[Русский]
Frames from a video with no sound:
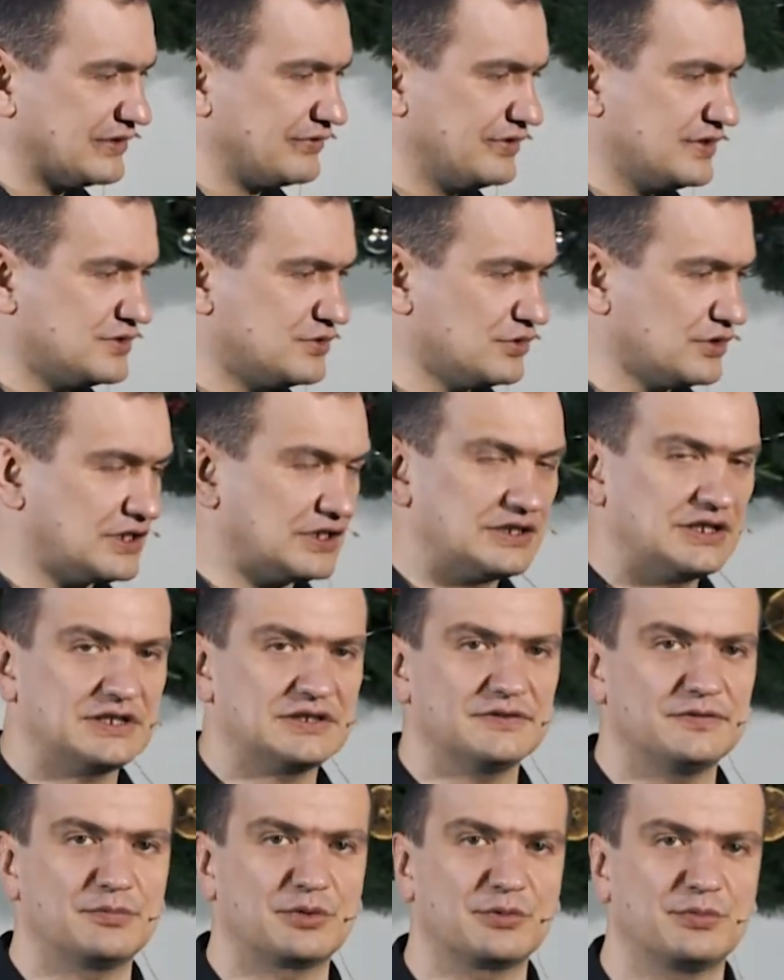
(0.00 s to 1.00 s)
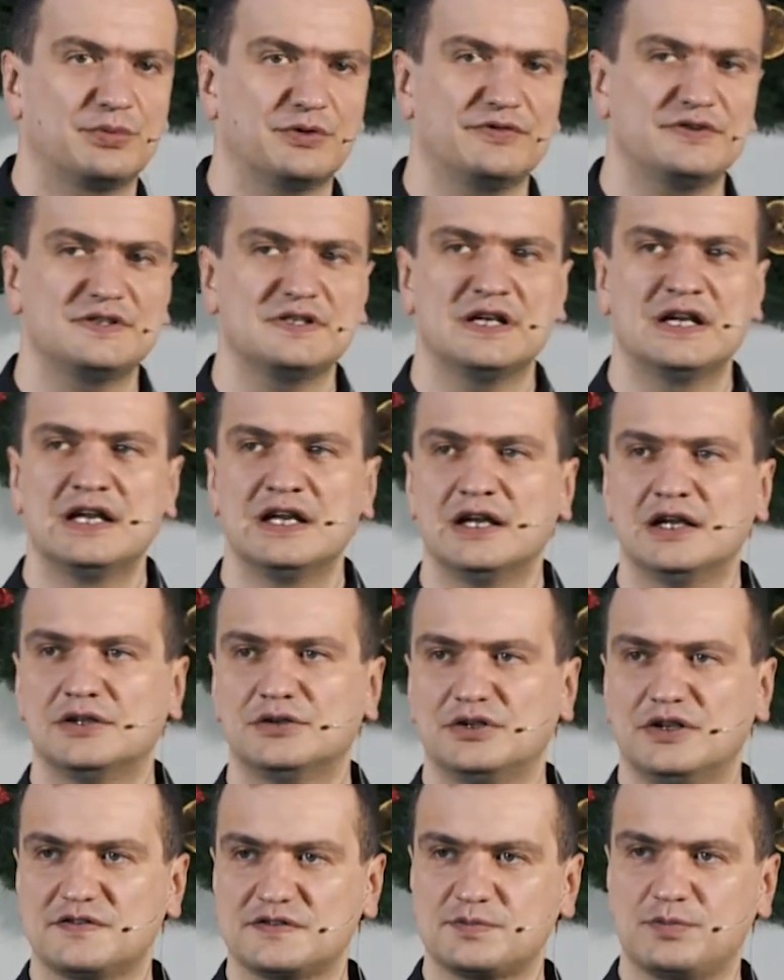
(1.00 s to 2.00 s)
видео когда-то в проповеди,
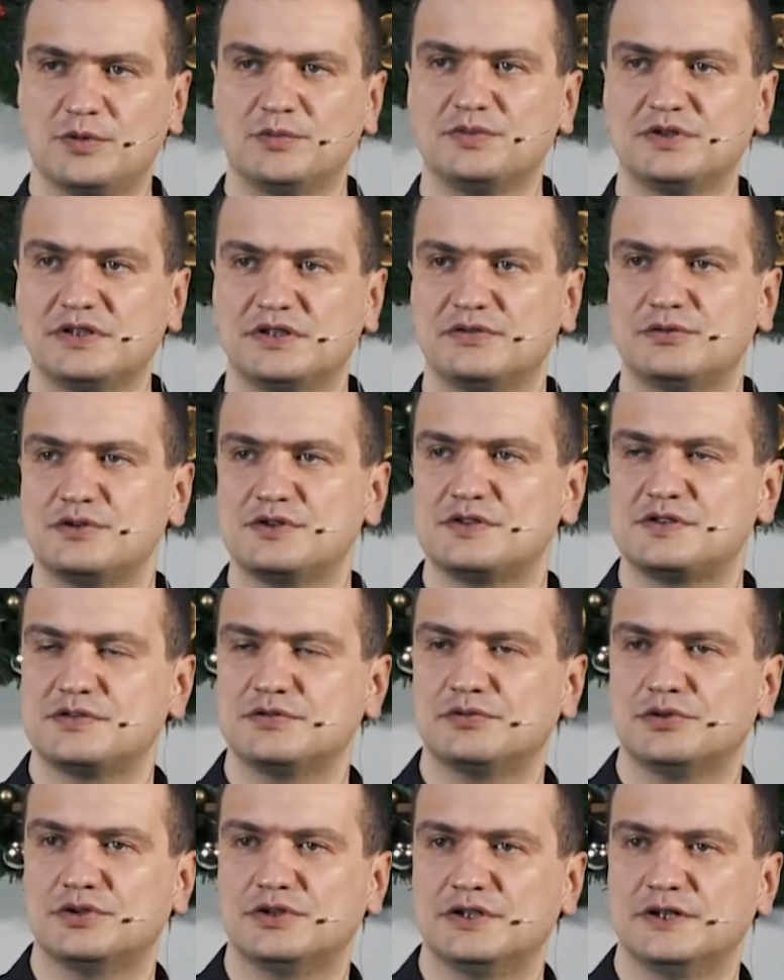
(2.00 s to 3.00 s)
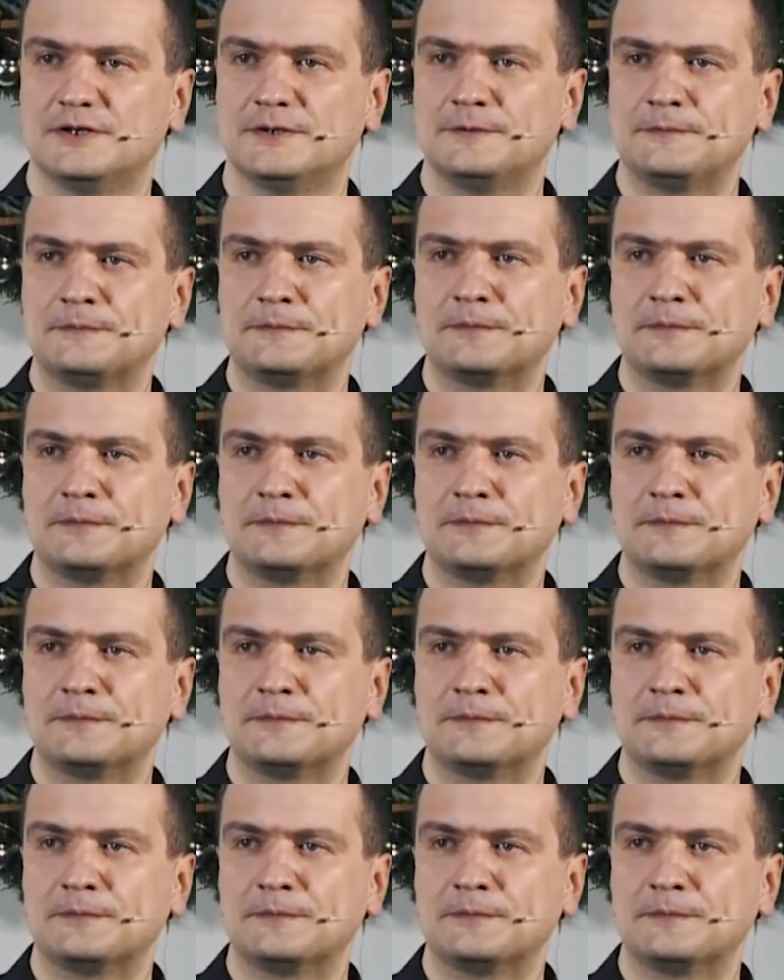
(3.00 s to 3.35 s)
но я вспомнил его и сегодня –